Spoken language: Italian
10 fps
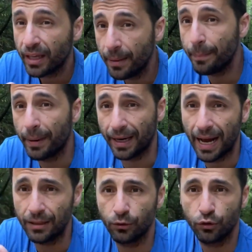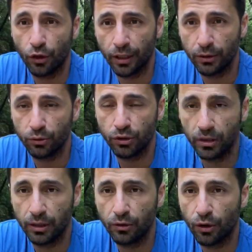imparando ciò che gli
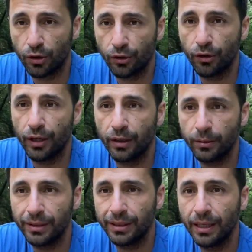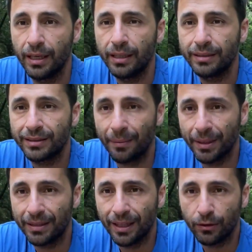succede intorno e quindi sta
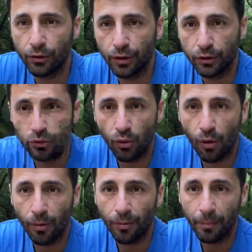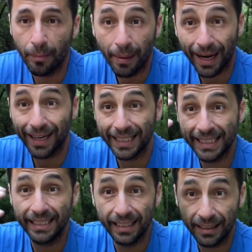mettendo nel suo
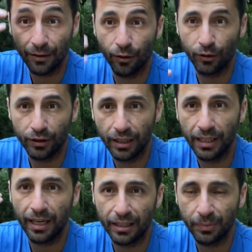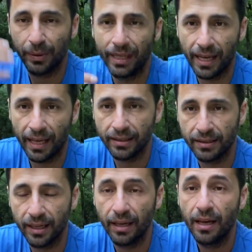magazzino di
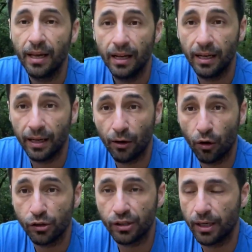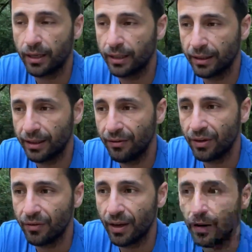esperienze le cose che, che
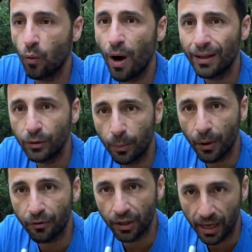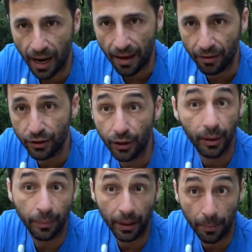vive, quando poi finirà i
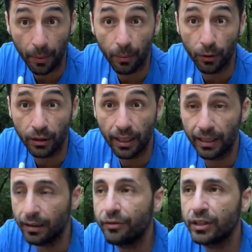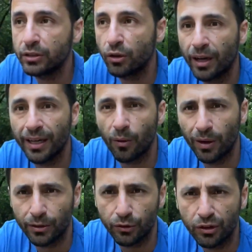vaccini, perché poi molti cani li finiscono anche a
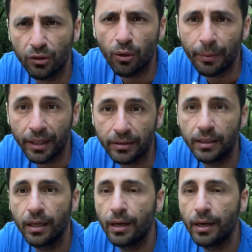4-5 mesi